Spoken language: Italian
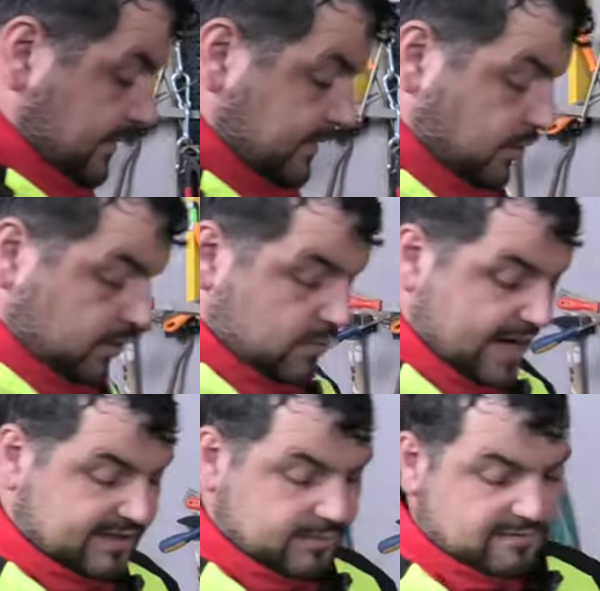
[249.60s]
tolgo un
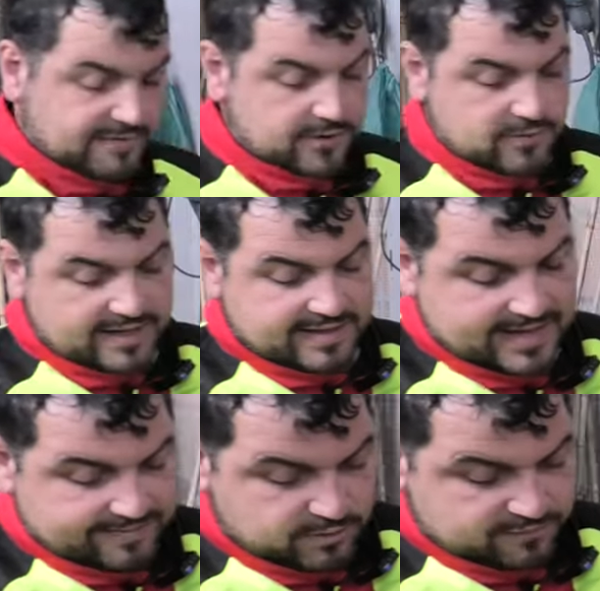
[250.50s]
attimo il freno
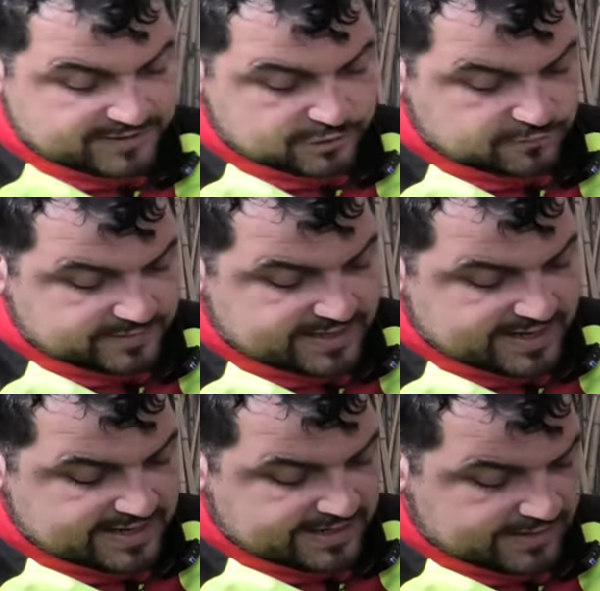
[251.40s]
catena, ve lo faccio
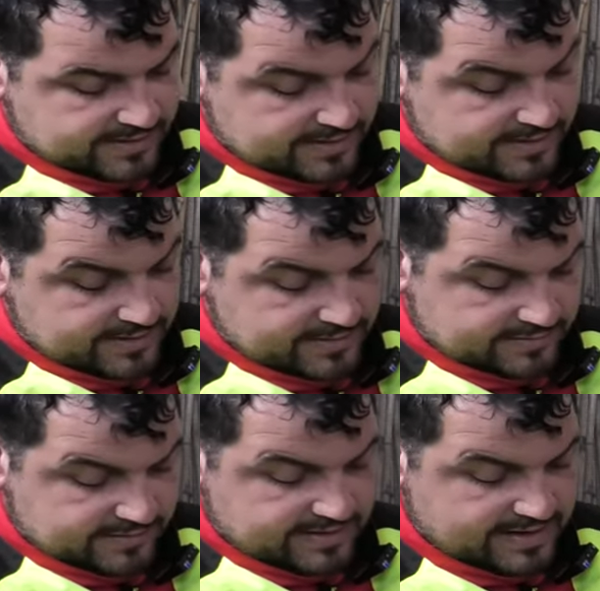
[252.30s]
vedere,
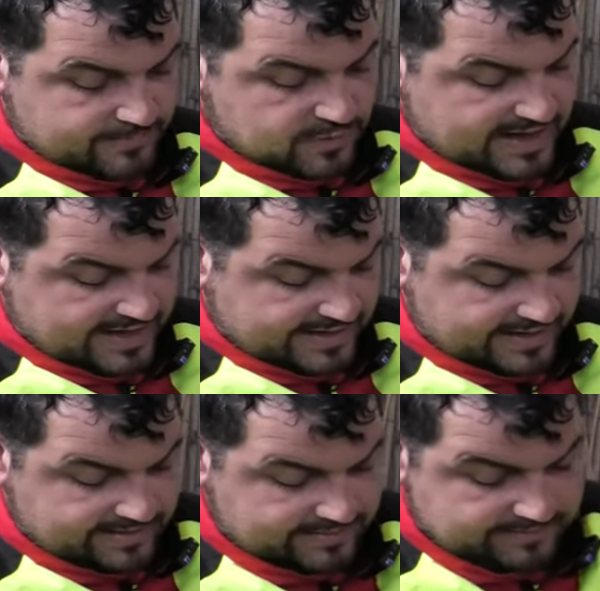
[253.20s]
tiriamo
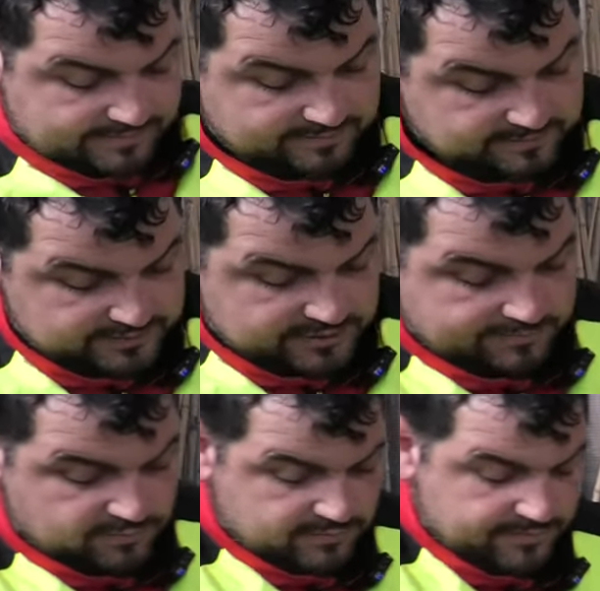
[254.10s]
l'aria,
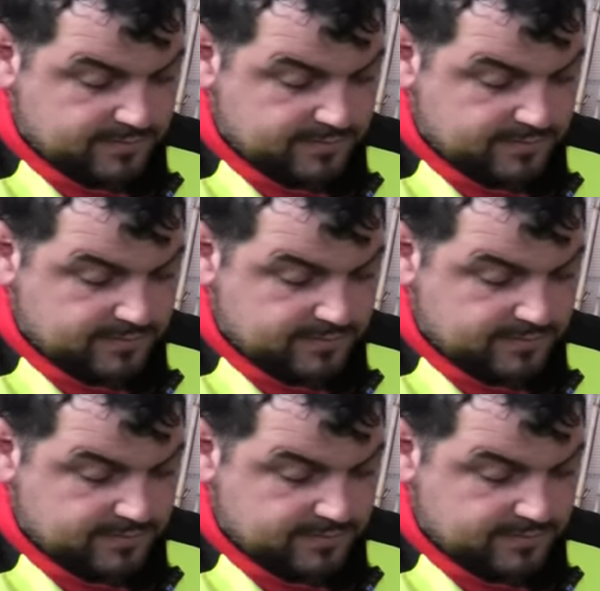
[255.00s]
facciamo...